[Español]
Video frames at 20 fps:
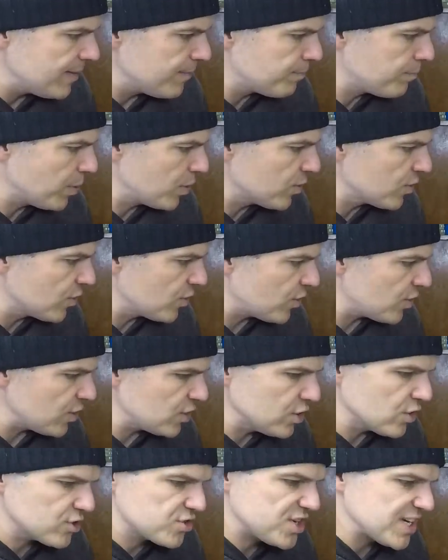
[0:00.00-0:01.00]
pongo
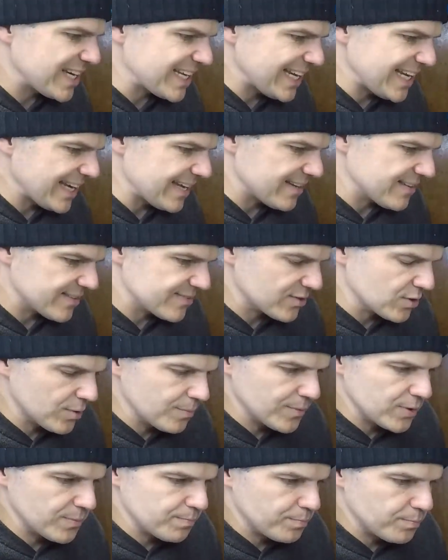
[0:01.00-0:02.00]
los chicleeres,
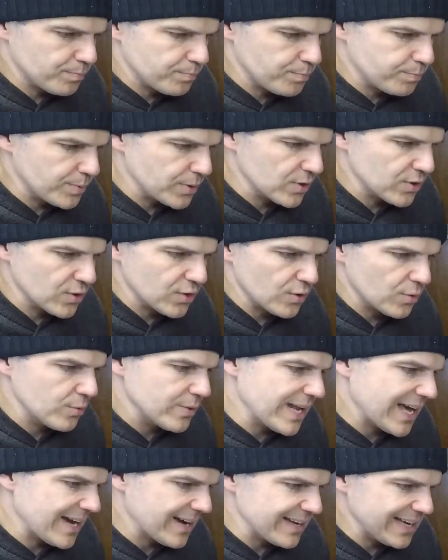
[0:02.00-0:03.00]
cómo pongo
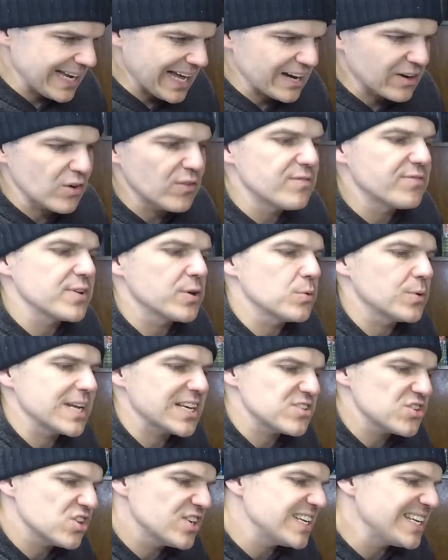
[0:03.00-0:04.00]
la
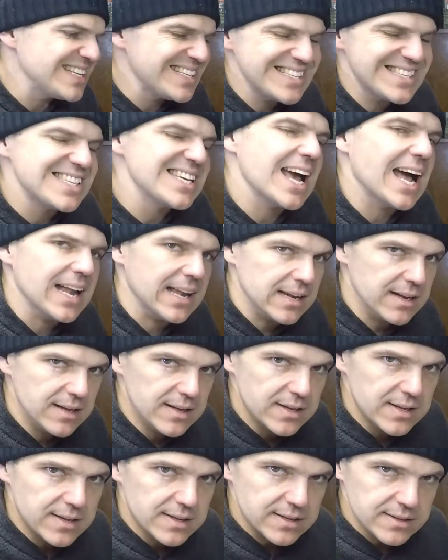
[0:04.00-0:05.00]
configuración inicial
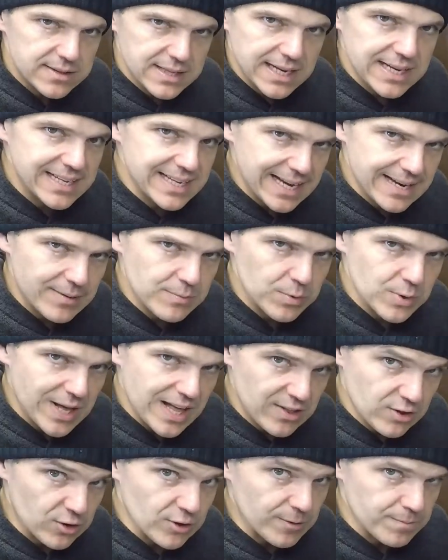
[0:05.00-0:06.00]
del
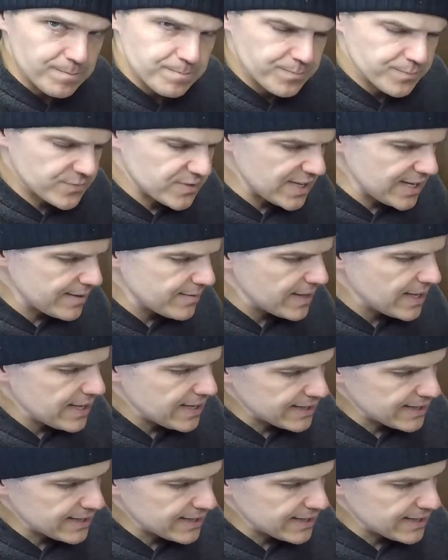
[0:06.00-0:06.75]
carburador, ¿sí?